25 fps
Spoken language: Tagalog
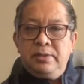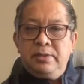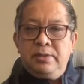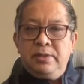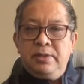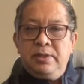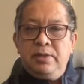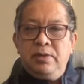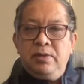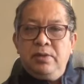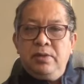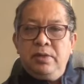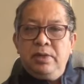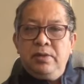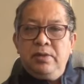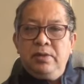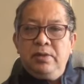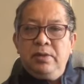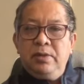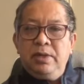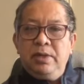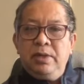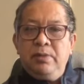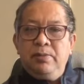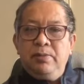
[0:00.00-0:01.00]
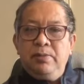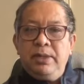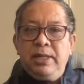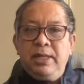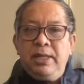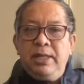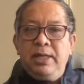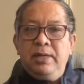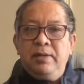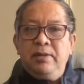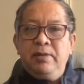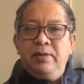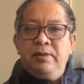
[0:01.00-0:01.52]
Sinong ano yan? ano
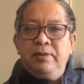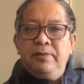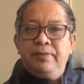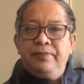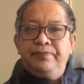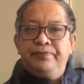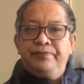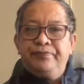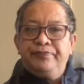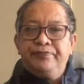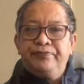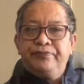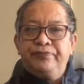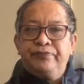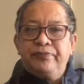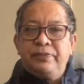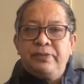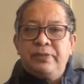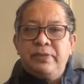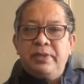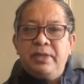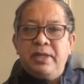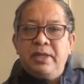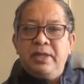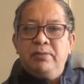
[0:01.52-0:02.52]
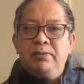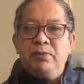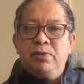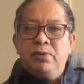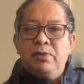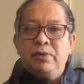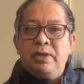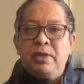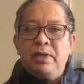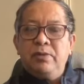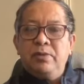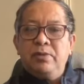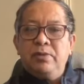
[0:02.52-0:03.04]
pangalan no?
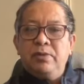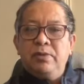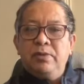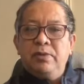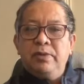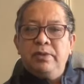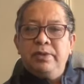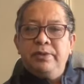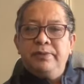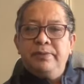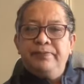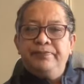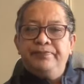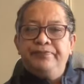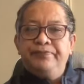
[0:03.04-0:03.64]
Kalimutan ko tuloy.